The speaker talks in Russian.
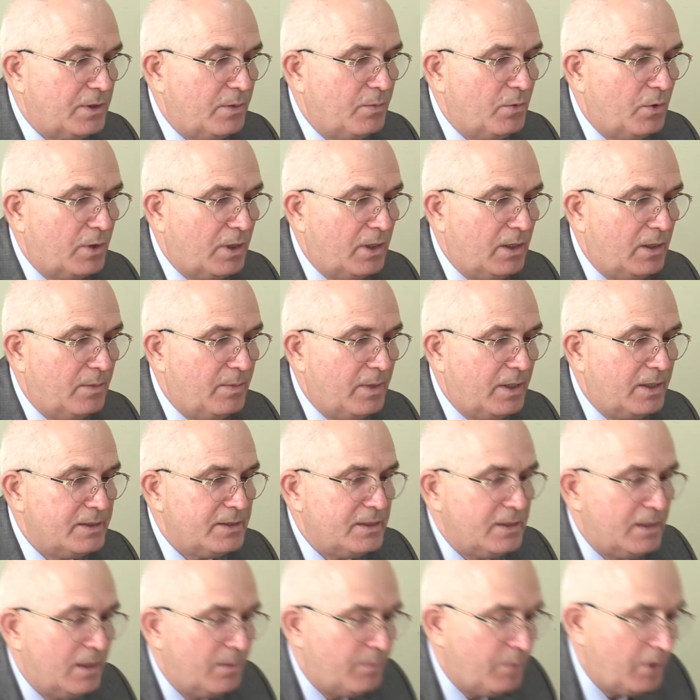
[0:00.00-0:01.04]
там около
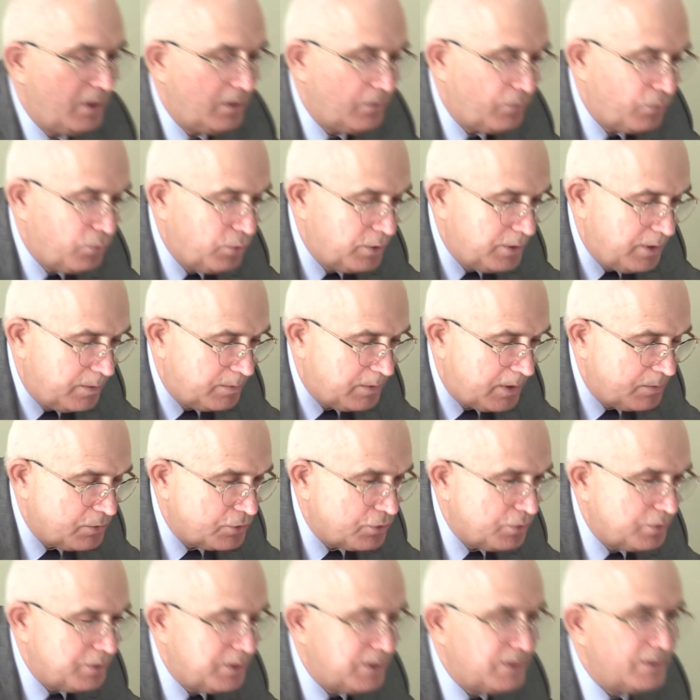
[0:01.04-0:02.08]
магазина перед ходом там
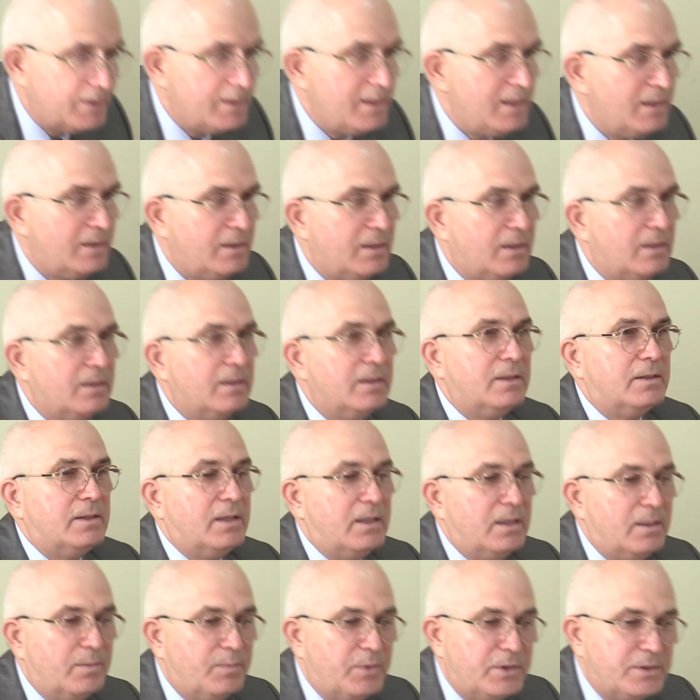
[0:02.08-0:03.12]
что-то сделал.
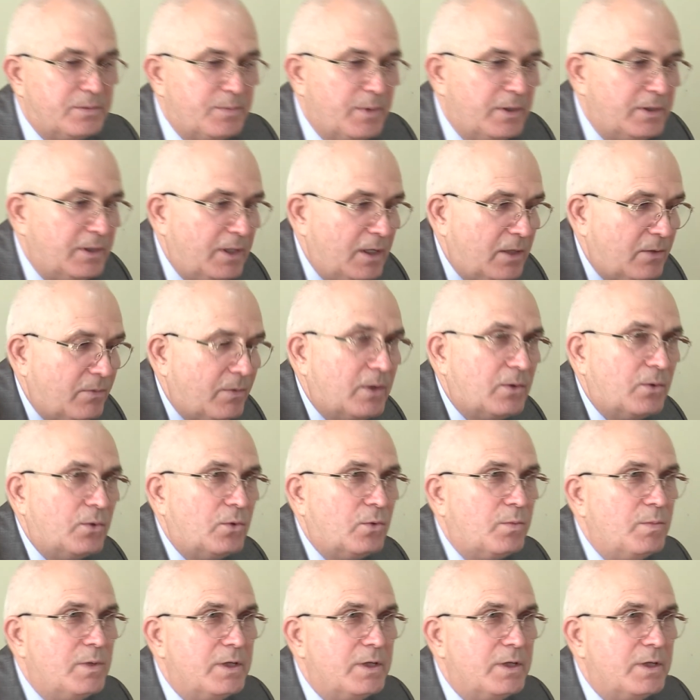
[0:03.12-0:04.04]
Надо посмотреть вокруг